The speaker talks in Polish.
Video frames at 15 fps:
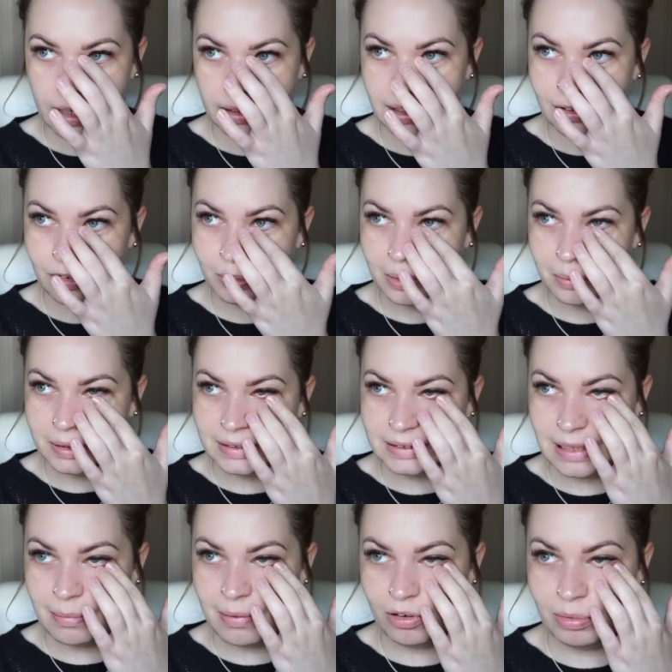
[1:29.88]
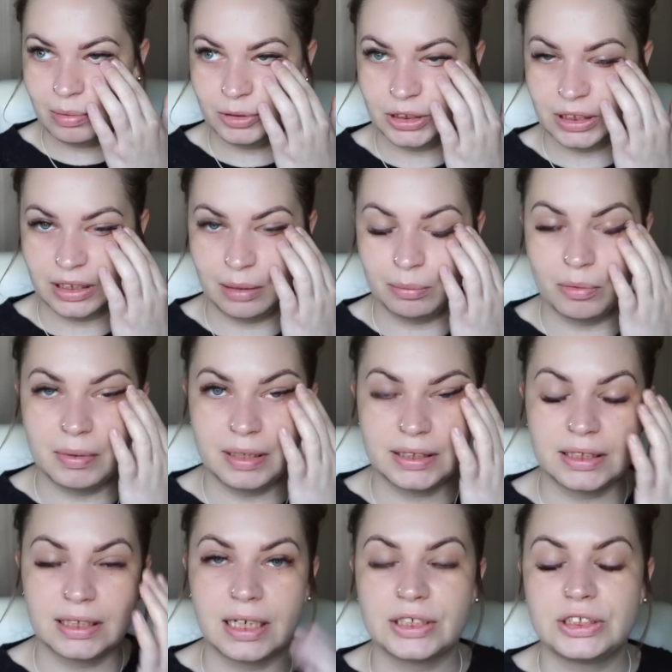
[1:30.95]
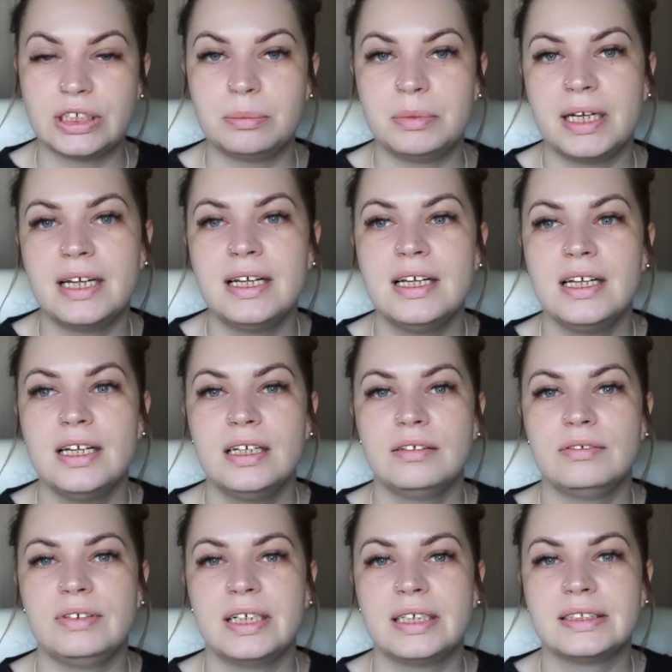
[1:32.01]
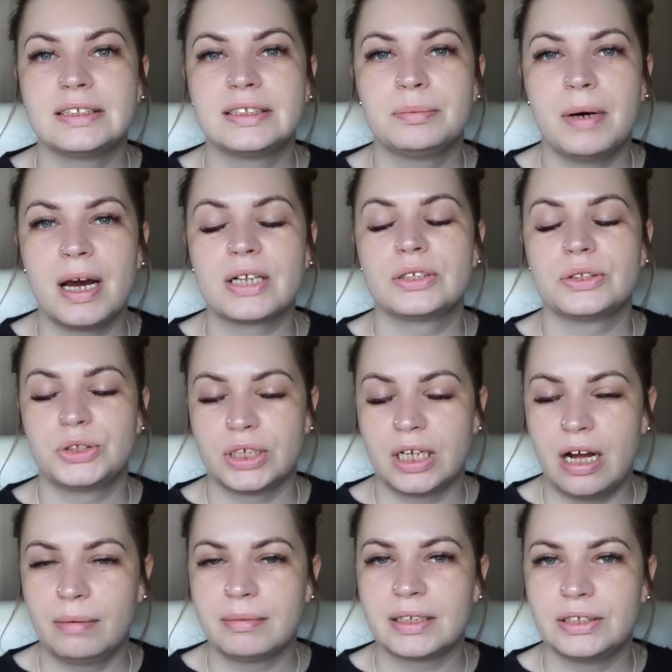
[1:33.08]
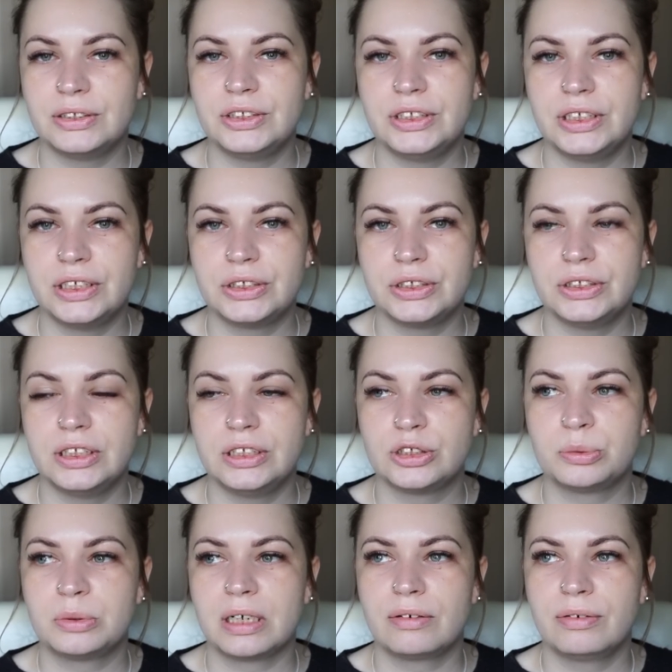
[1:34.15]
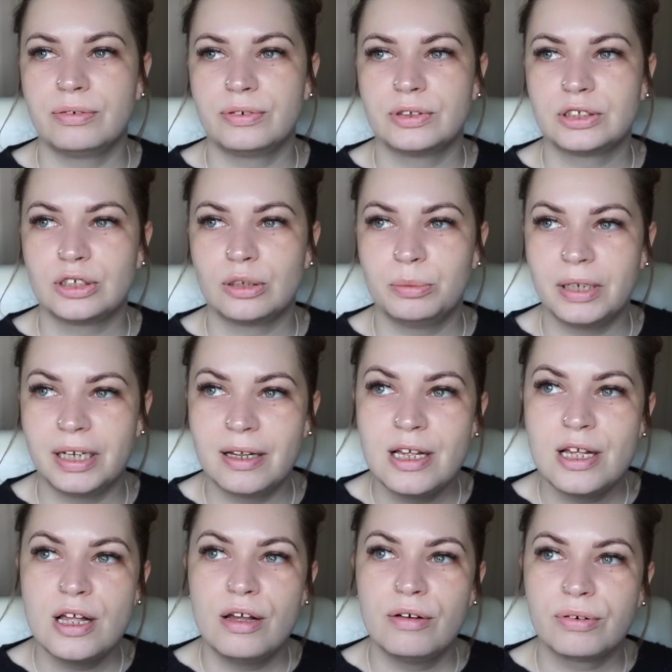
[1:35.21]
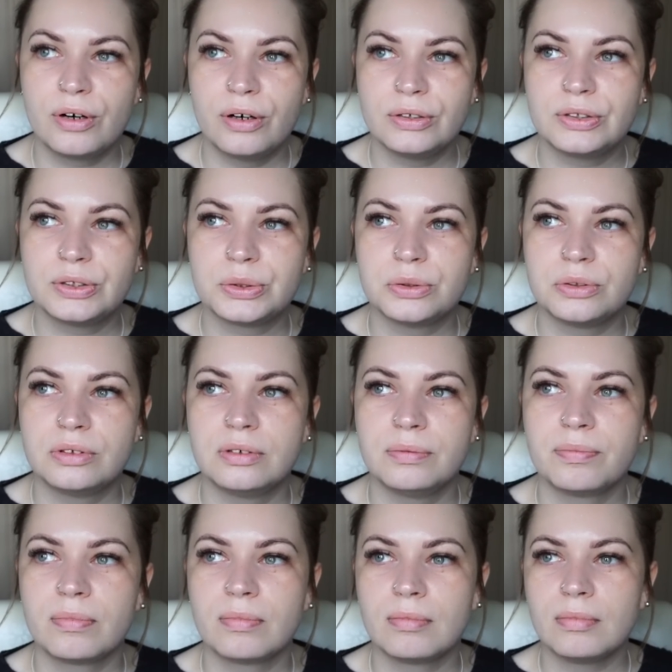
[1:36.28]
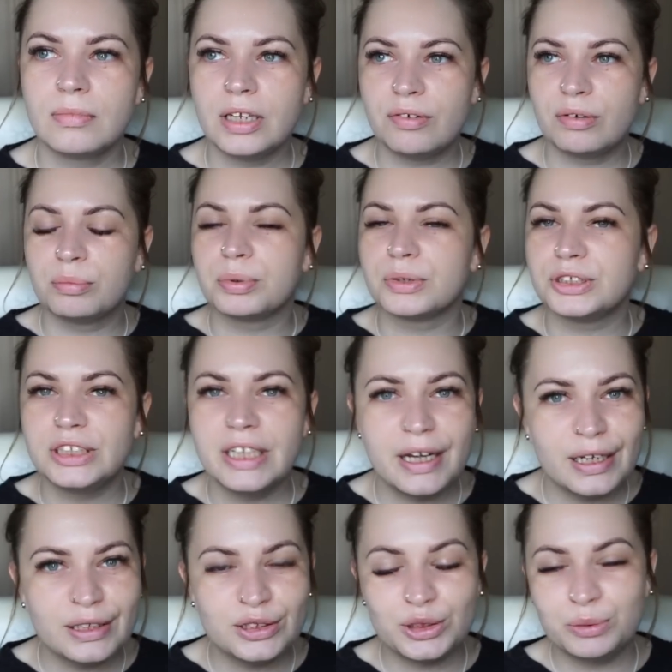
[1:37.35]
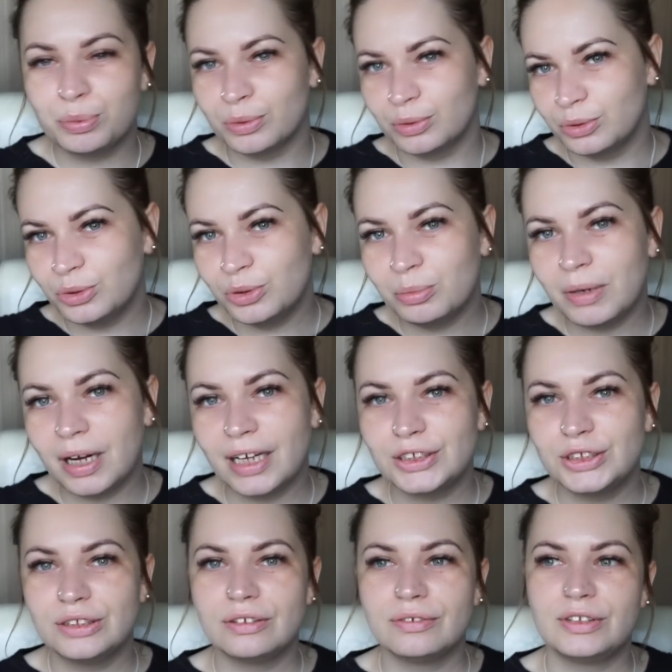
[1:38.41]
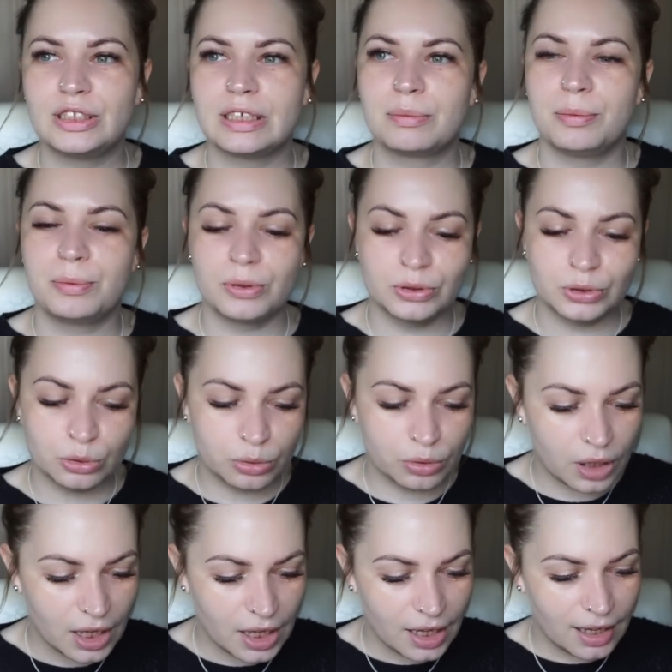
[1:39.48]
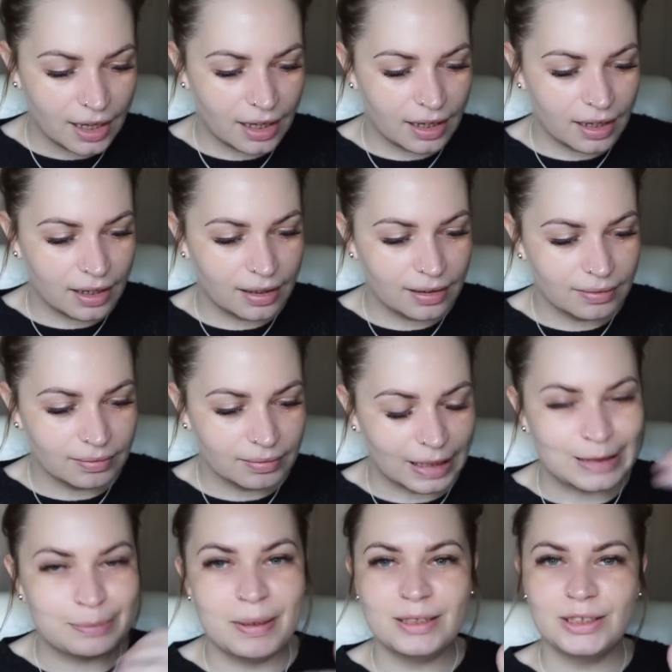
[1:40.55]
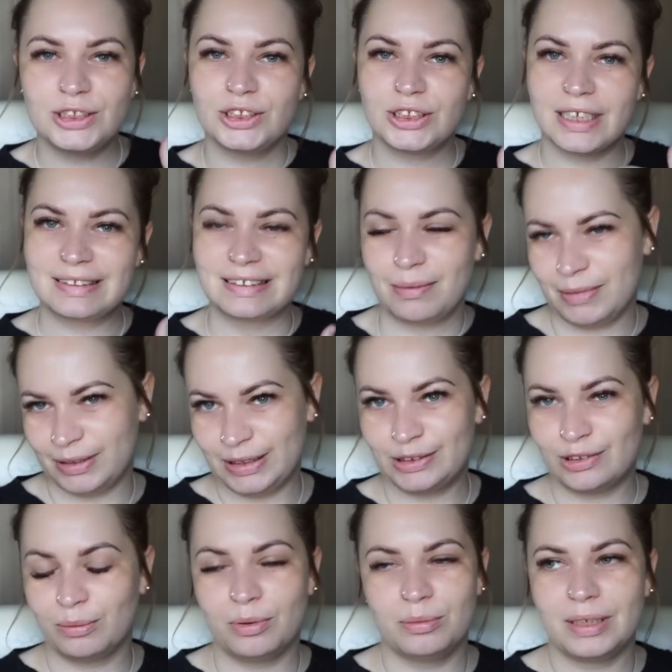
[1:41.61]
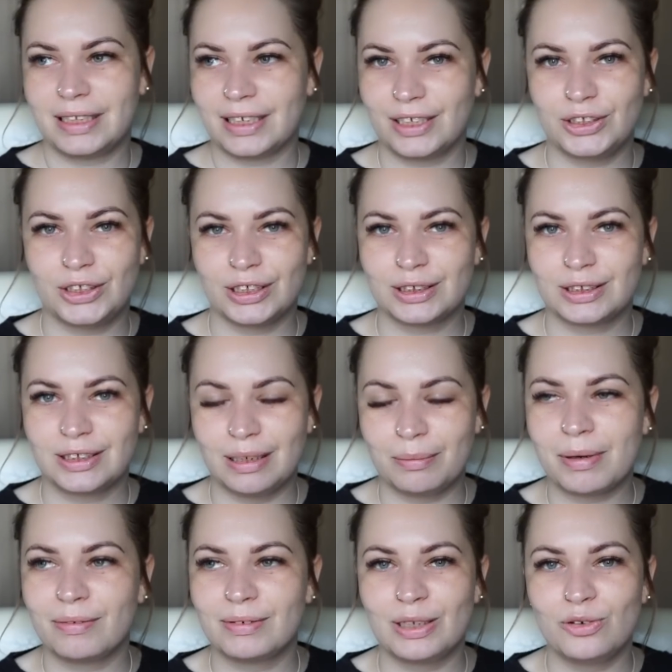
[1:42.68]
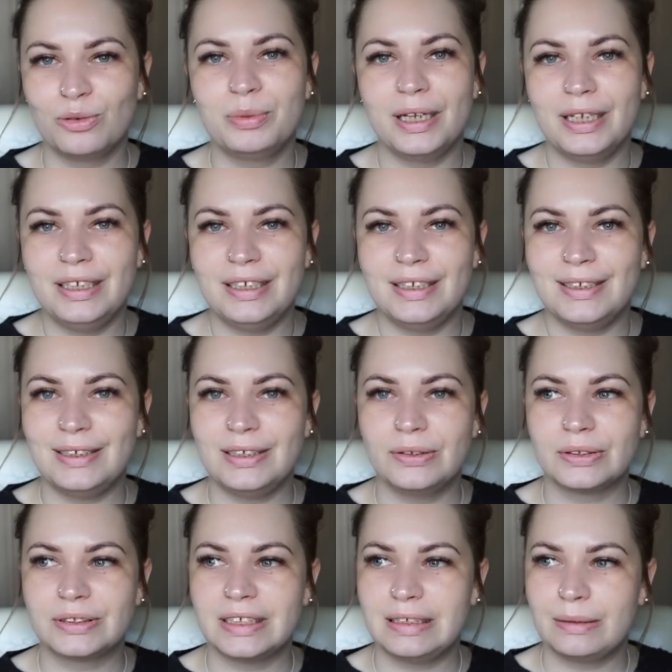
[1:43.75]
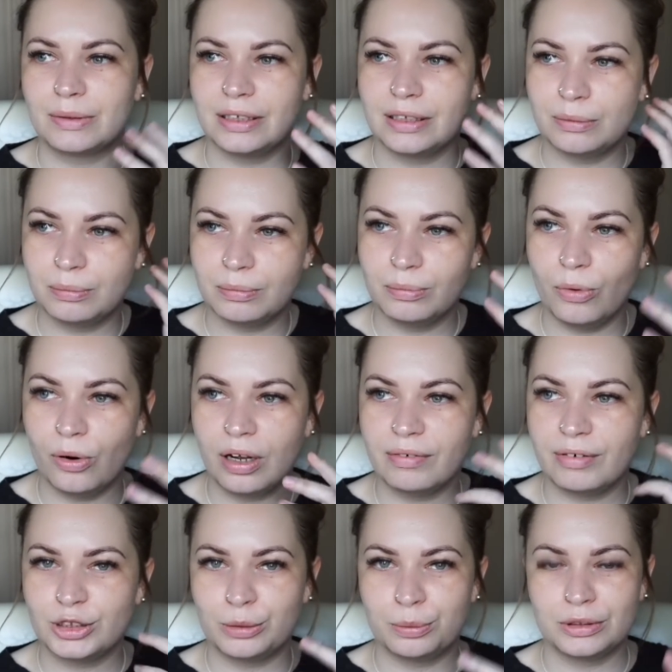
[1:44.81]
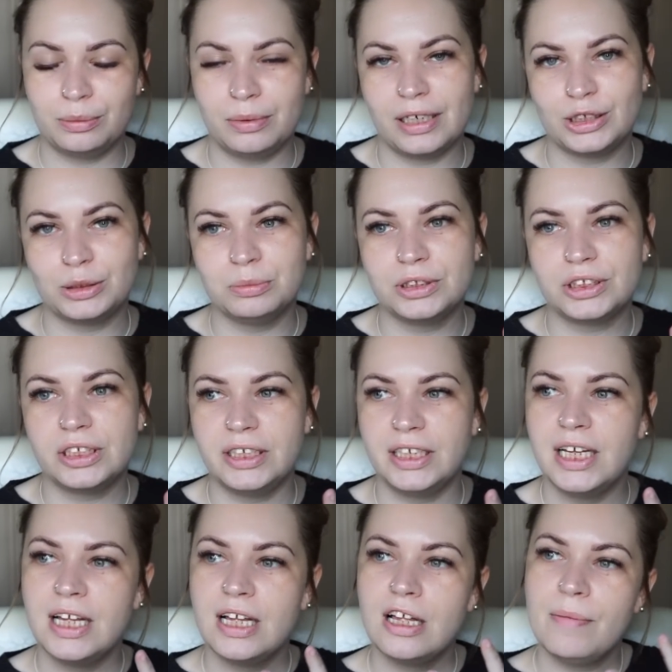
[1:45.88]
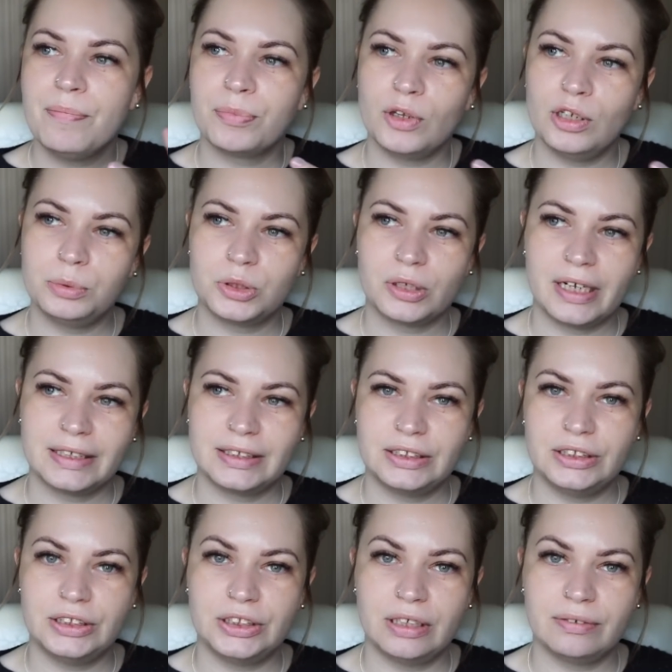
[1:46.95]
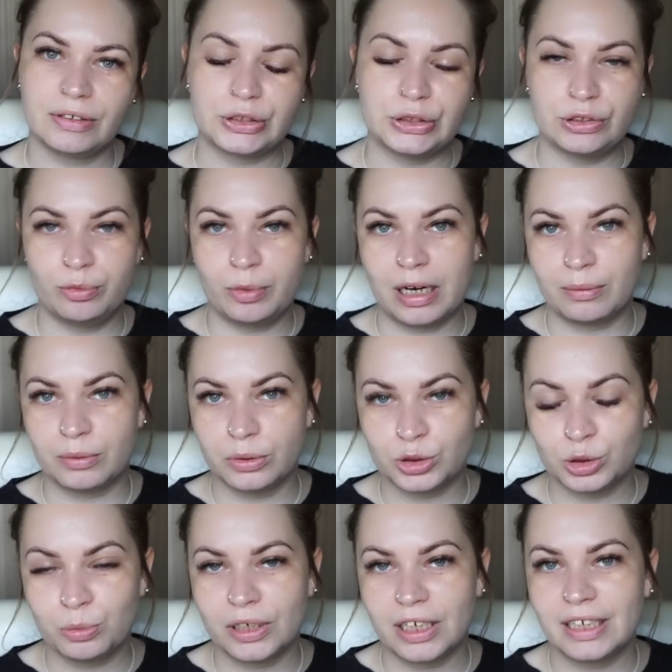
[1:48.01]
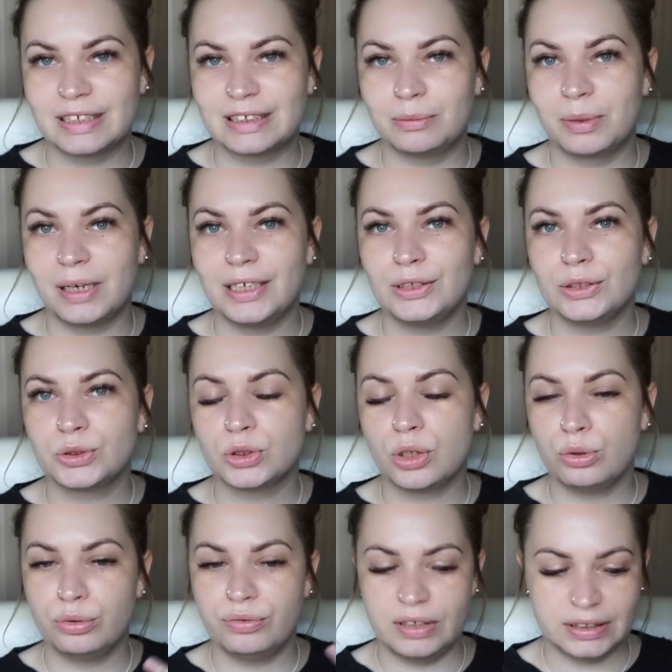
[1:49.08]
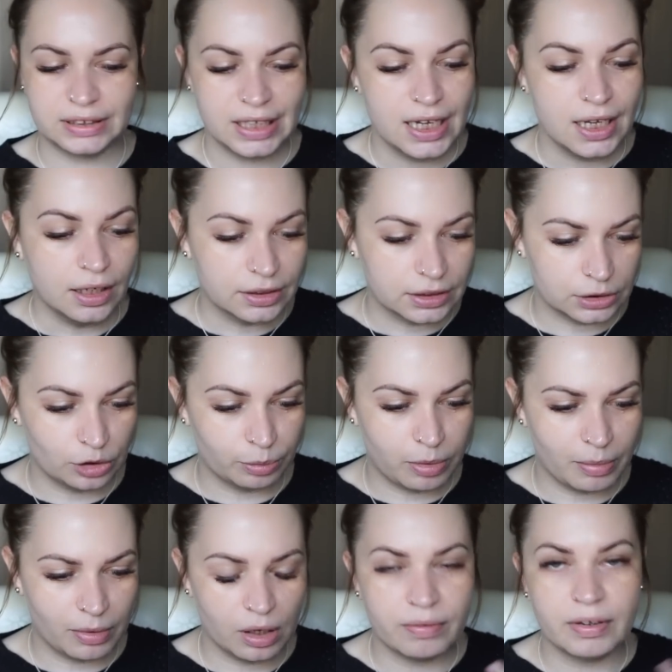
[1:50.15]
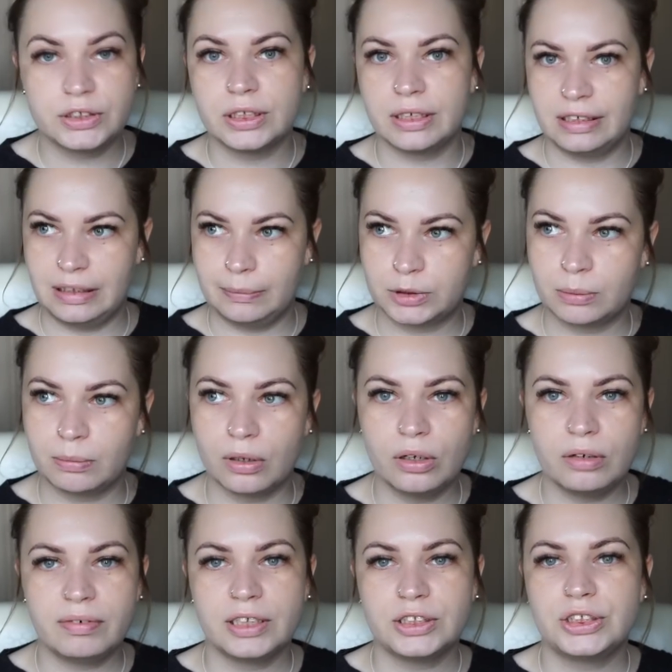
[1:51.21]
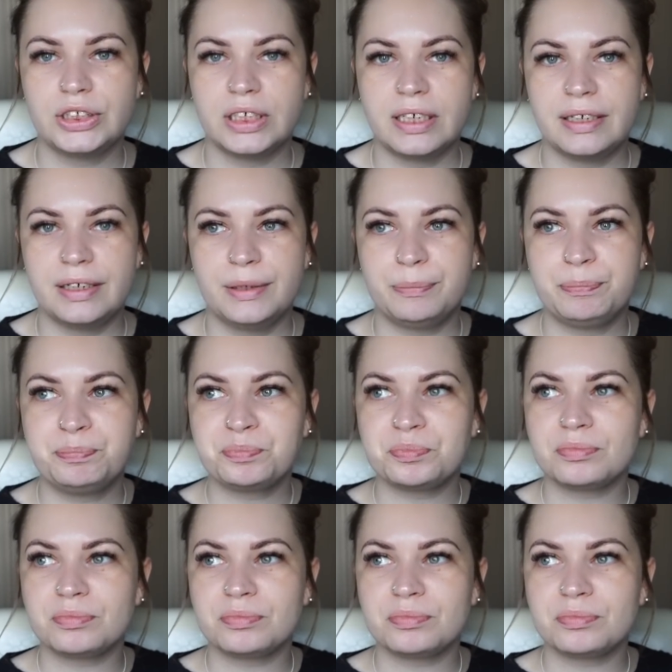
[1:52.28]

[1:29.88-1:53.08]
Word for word: Ja lubię być sama, lubię mieć takie momenty dla siebie, więc bardzo czekałam na ten dzisiejszy dzień, żeby tak w sobie w końcu nie wiem, posiedzieć, podumać, no wiecie, po prostu e, tak spędzić czas sama ze sobą. Ja taki czas naprawdę lubię i, i doceniam, kiedy mogę właśnie pozbierać myśli. No i przy okazji dzisiaj właśnie się ubieram do Szymona na zebranie do szkoły, więc chcę się pomalować, ale nie przymalować. E,